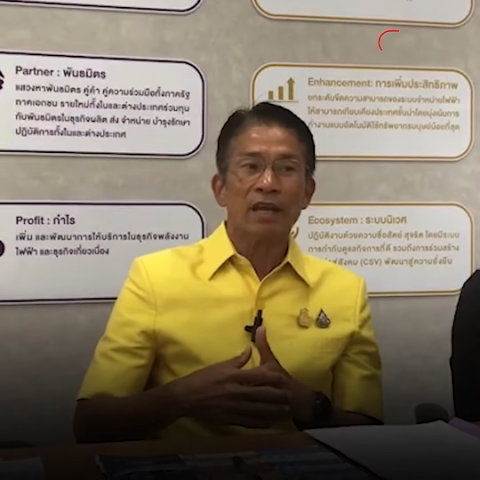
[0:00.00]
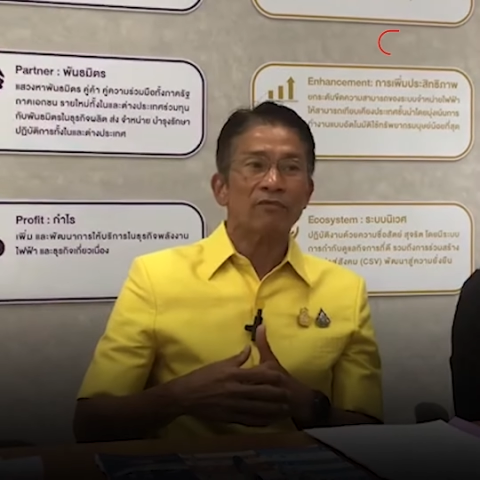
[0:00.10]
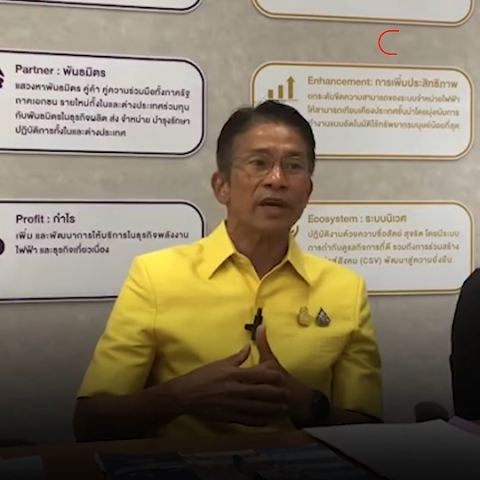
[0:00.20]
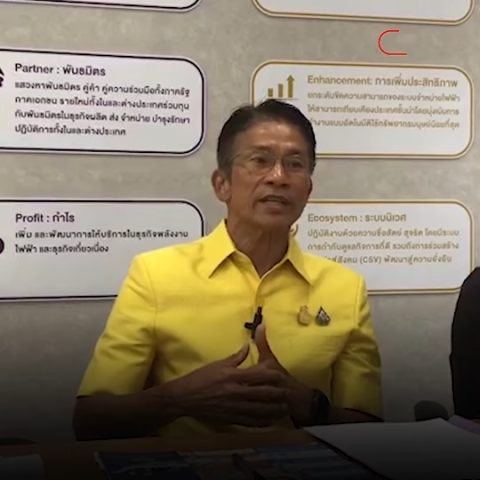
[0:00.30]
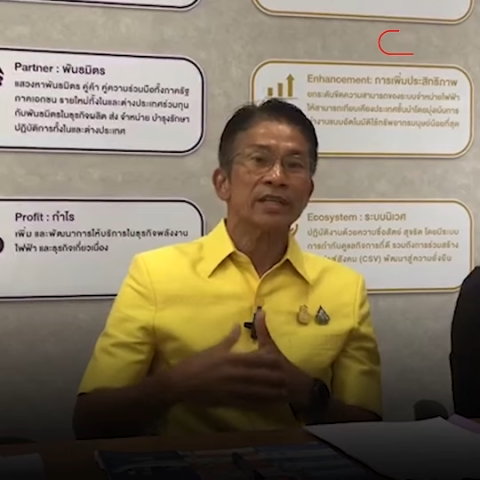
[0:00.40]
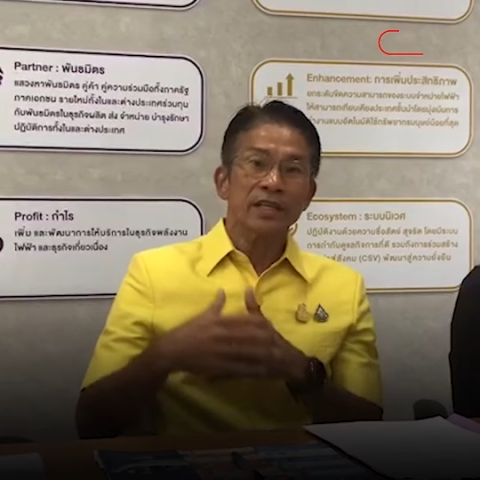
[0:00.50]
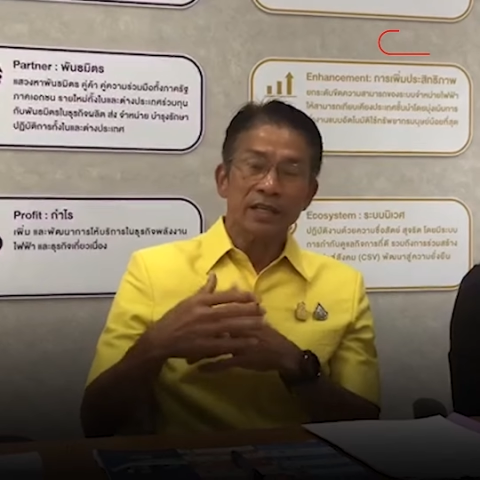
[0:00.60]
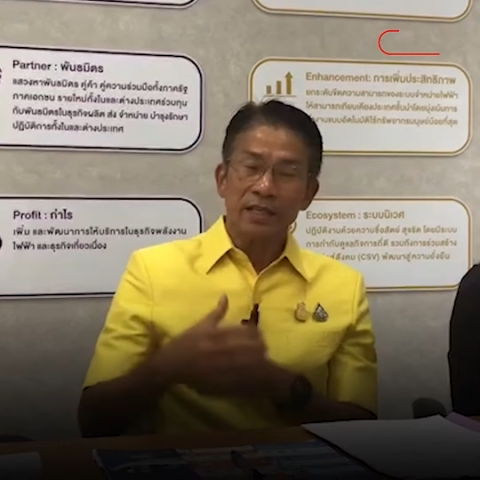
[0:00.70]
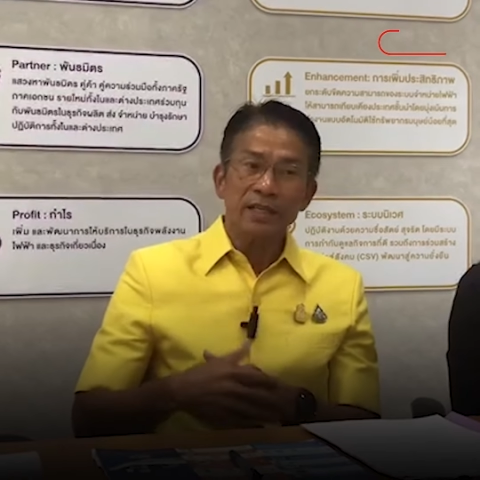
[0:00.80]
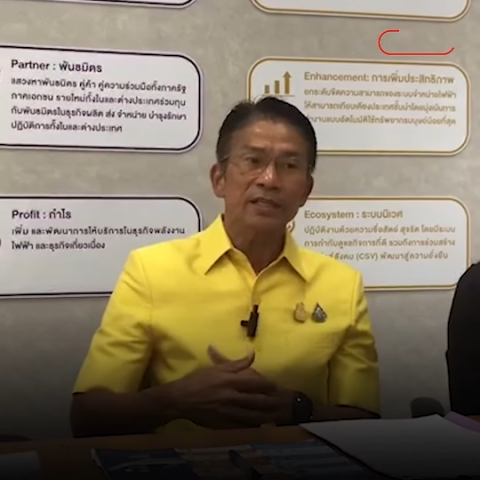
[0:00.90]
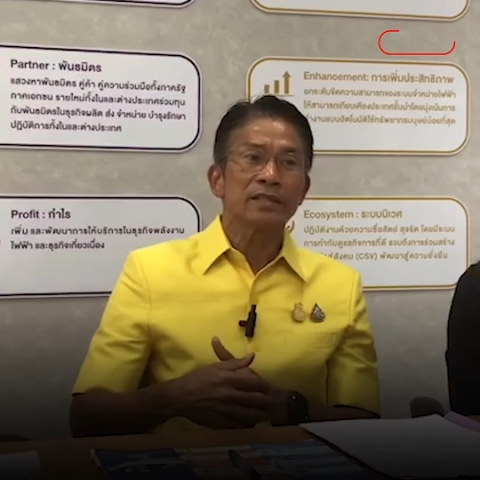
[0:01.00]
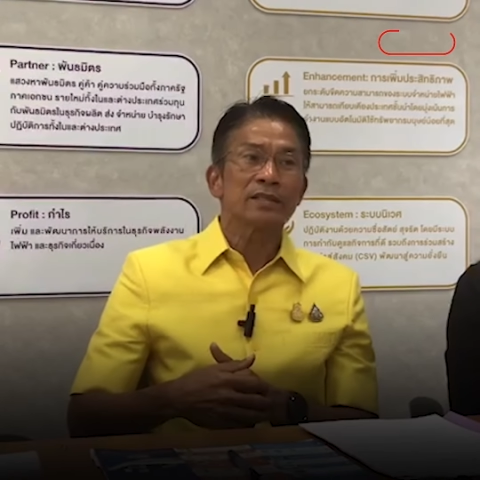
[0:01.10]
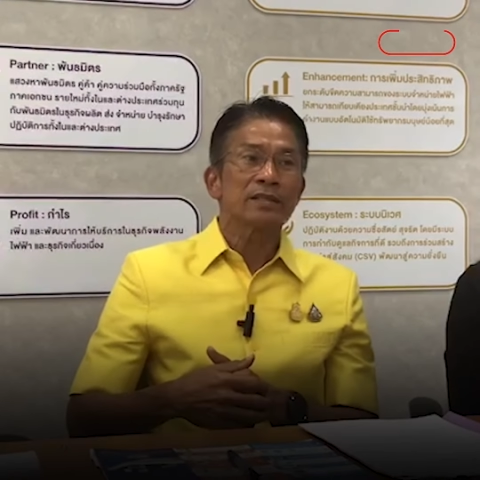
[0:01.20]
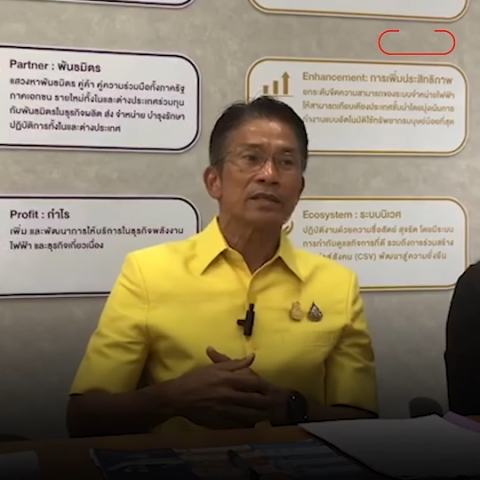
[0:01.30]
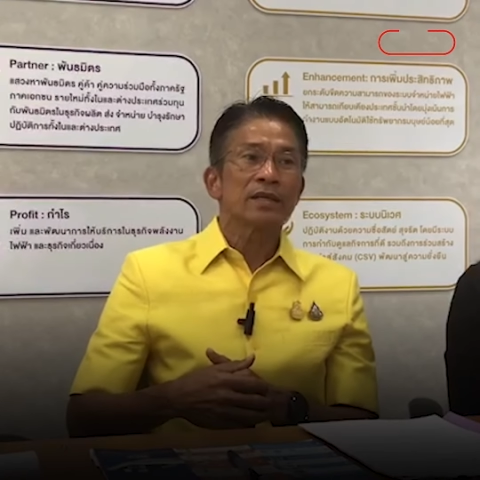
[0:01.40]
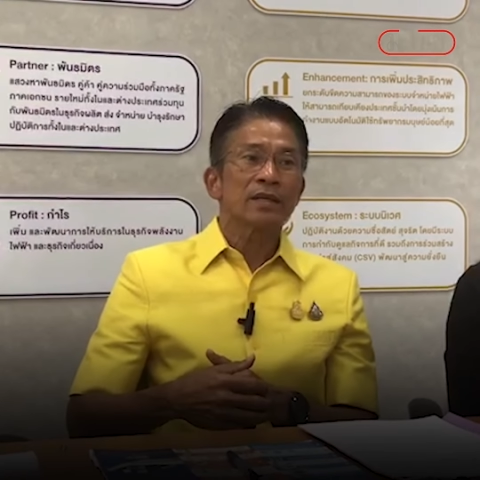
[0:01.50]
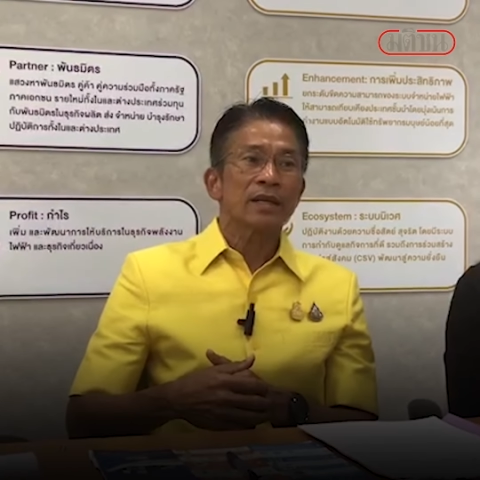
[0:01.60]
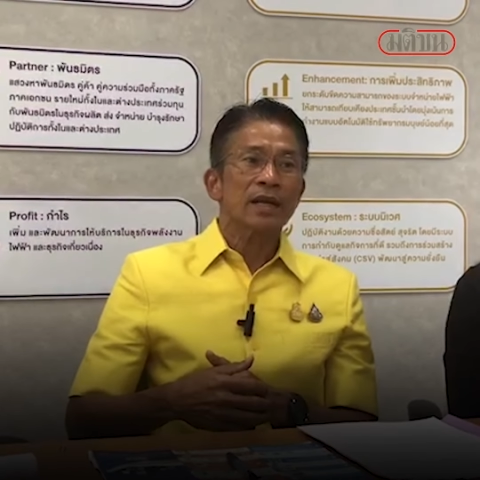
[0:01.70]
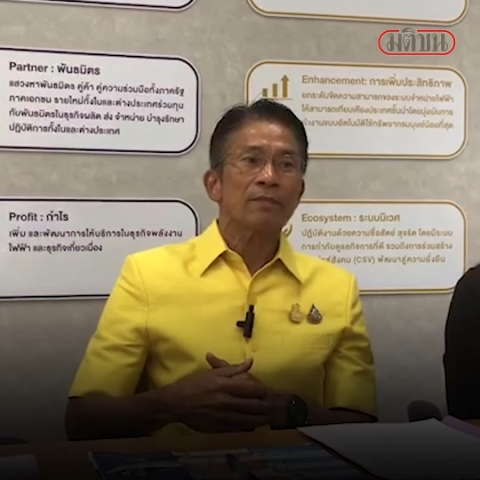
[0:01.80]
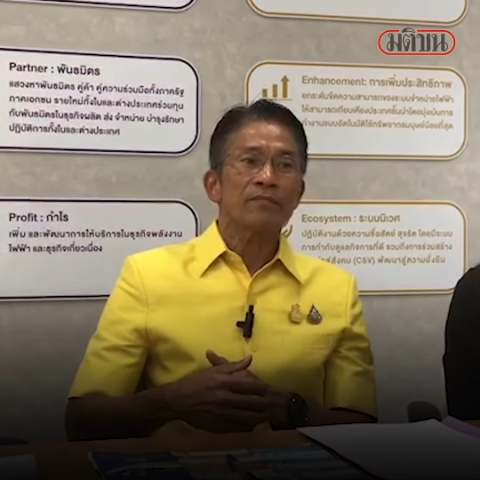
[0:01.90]
จ่ายไฟที่เกิดขึ้น
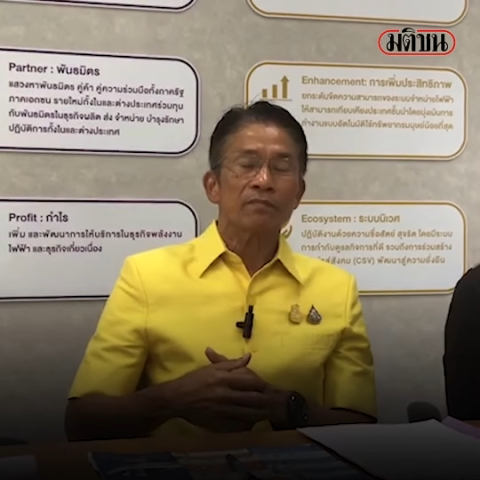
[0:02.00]
นะครับ